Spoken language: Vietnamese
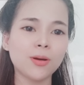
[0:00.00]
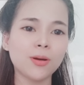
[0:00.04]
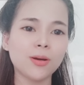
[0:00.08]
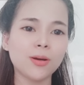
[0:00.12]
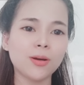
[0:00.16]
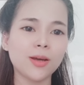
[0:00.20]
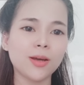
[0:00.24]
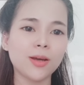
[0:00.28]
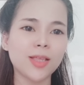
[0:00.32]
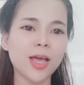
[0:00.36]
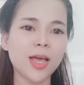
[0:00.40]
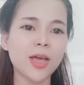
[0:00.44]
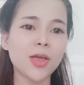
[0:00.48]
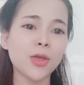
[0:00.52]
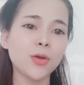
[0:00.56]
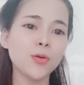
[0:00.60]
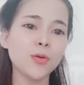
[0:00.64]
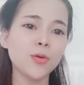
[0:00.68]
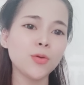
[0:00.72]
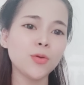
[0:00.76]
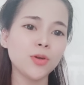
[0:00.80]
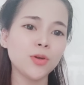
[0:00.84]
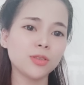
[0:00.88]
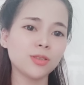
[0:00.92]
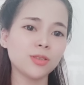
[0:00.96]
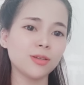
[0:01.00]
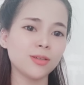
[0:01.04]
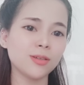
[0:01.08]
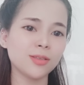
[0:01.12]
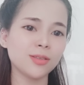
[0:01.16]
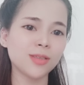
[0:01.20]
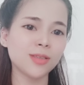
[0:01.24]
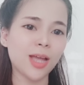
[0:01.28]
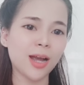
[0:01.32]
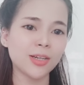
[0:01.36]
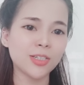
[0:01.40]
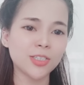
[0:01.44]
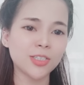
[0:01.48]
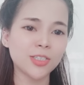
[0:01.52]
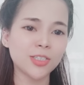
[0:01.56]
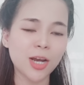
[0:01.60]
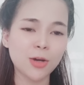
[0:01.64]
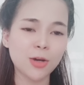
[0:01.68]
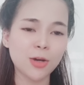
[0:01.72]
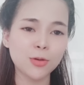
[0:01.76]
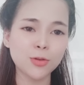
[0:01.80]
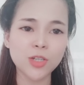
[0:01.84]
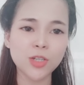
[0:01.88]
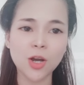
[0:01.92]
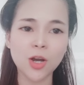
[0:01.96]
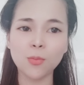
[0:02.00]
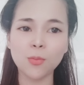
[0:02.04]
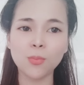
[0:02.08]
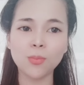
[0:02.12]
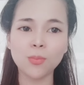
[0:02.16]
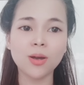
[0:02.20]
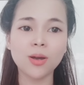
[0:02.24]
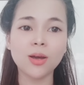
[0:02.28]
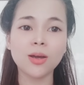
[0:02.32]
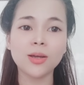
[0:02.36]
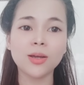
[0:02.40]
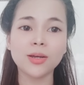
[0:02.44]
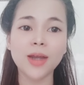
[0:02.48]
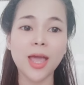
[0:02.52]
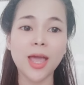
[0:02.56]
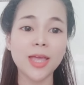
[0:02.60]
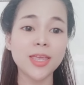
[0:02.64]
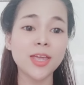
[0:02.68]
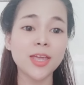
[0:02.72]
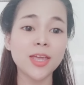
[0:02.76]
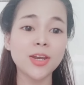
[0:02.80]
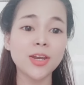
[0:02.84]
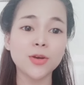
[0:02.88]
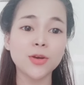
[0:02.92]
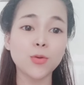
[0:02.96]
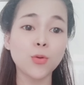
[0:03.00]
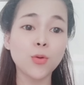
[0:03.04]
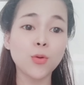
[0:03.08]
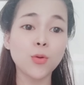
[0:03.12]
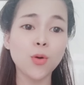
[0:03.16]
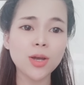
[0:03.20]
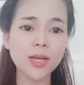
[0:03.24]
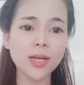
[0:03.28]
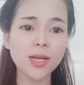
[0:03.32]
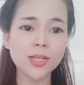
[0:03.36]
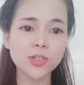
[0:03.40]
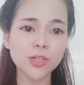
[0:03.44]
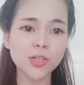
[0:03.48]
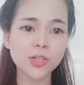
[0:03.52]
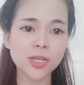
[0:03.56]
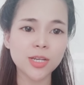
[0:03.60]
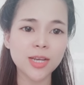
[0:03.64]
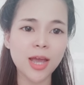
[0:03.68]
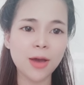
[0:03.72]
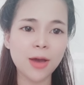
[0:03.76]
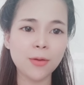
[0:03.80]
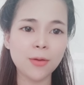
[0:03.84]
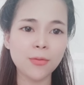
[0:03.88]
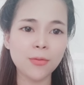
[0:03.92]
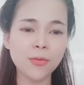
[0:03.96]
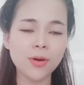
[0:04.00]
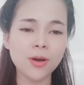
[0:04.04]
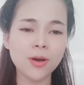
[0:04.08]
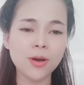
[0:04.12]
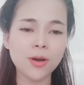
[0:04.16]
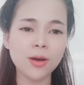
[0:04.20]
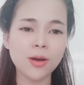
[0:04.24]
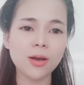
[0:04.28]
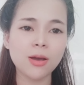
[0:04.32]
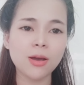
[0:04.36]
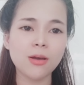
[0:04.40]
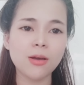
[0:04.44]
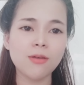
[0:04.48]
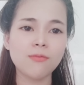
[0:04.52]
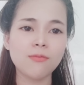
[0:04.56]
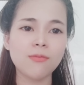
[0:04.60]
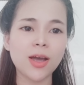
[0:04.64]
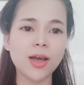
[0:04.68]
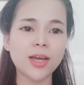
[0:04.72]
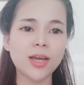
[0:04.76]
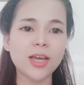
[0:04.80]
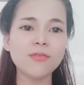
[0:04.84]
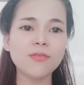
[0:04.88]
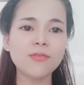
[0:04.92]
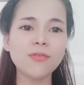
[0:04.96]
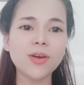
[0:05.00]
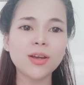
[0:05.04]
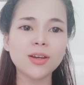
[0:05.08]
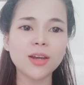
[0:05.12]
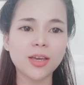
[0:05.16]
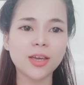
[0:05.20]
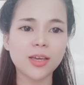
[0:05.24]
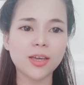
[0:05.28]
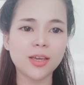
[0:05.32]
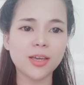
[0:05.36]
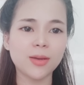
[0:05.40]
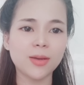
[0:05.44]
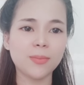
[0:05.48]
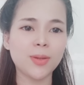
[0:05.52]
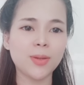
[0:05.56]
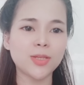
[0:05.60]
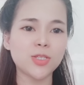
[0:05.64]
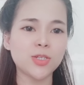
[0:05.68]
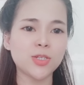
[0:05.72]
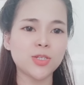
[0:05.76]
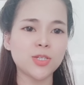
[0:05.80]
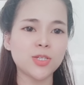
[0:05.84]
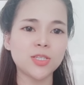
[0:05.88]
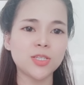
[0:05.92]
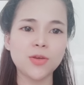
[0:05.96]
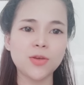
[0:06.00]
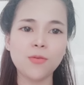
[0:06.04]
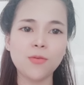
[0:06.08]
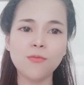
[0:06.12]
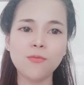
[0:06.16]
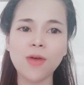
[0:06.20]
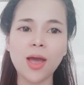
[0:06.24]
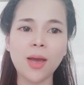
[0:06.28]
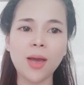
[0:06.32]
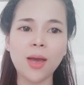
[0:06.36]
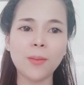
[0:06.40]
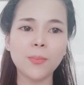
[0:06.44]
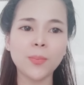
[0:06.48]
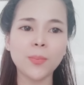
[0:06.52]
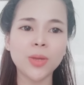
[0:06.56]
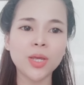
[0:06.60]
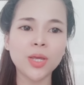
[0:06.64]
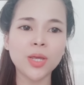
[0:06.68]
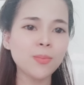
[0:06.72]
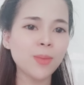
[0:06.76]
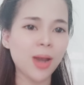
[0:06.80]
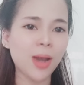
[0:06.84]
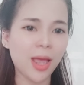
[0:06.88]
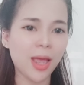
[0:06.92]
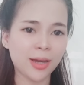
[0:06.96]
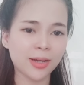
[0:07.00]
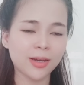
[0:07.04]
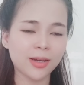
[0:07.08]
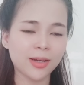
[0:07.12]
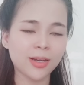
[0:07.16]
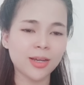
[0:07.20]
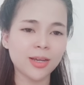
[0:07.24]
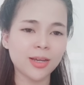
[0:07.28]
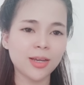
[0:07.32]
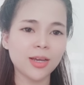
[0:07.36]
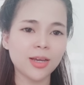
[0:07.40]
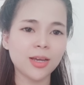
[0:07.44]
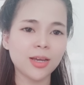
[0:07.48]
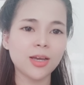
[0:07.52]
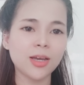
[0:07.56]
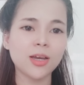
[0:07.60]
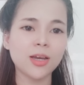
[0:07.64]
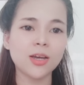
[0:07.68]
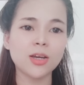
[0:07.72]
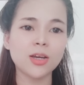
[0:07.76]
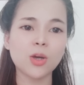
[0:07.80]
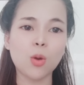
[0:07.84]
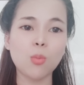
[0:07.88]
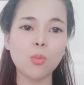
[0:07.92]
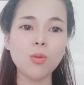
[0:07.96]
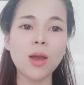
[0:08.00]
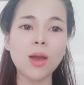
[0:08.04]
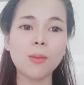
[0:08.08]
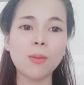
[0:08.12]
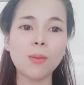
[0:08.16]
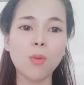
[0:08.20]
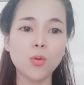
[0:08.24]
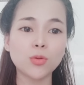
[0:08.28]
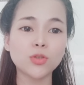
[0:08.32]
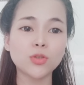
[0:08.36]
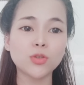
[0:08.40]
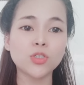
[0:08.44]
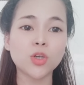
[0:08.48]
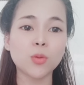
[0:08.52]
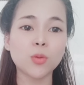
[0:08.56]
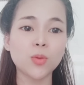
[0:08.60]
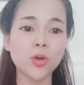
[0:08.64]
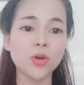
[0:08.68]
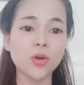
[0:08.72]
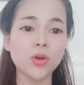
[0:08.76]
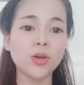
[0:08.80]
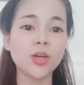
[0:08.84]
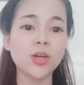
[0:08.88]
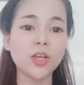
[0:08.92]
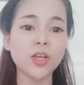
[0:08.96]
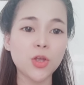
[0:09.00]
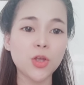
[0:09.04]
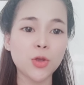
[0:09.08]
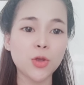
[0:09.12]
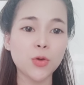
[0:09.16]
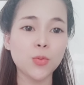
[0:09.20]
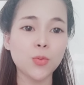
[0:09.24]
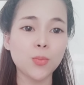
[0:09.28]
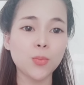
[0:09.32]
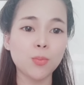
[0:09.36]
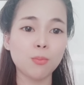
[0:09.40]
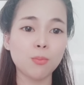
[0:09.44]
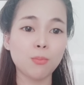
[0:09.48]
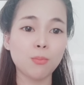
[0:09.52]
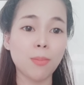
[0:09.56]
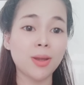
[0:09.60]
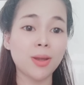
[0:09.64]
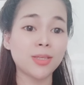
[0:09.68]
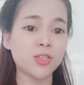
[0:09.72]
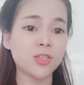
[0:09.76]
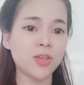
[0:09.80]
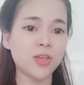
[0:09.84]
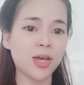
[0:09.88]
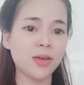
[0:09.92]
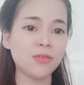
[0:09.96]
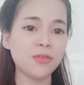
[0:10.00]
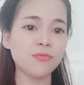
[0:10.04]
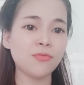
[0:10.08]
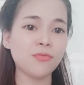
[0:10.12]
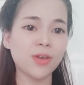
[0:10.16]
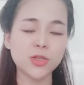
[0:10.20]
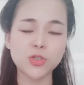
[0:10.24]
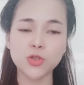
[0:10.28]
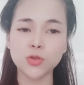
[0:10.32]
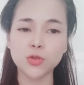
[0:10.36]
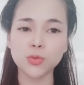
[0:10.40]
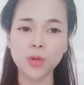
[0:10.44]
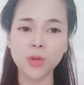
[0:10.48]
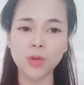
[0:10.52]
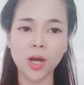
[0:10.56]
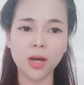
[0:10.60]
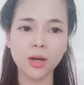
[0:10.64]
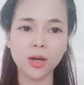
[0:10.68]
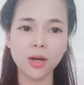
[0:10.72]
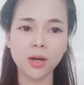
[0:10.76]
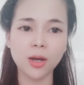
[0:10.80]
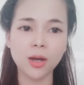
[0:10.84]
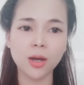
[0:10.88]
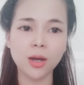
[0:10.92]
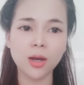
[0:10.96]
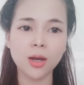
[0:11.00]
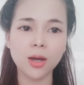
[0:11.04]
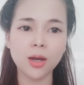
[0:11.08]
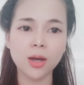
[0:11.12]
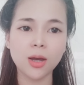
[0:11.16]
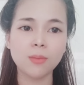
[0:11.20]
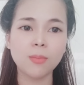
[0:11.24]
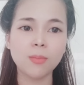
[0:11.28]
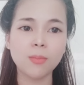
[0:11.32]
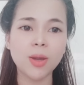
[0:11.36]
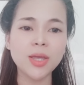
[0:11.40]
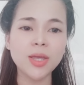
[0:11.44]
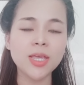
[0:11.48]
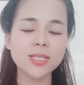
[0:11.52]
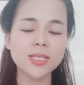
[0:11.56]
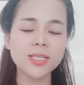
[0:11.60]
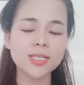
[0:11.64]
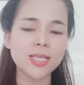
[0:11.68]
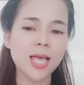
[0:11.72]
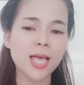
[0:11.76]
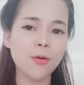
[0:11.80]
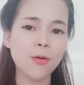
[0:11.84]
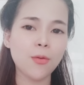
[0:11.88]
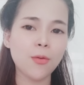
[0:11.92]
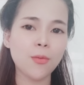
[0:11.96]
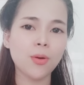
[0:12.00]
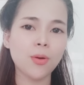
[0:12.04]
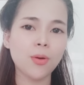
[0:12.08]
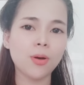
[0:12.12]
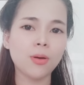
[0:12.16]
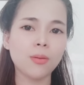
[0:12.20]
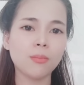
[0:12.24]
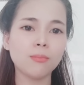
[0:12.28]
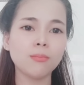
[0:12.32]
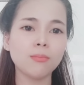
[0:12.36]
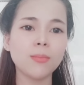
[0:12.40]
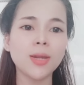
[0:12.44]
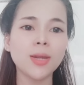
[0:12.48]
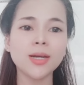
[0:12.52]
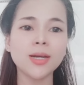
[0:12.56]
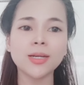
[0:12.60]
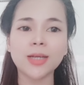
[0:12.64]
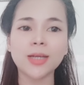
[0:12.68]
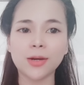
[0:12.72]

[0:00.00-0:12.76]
cái ngày hôm nay đứng vững trên sự nghiệp ca hát là một tay của cô hai giúp đỡ và dìu dắt cho em và trường sang chỉ là một người bạn diễn mà em mới vừa kết hợp gần đây thôi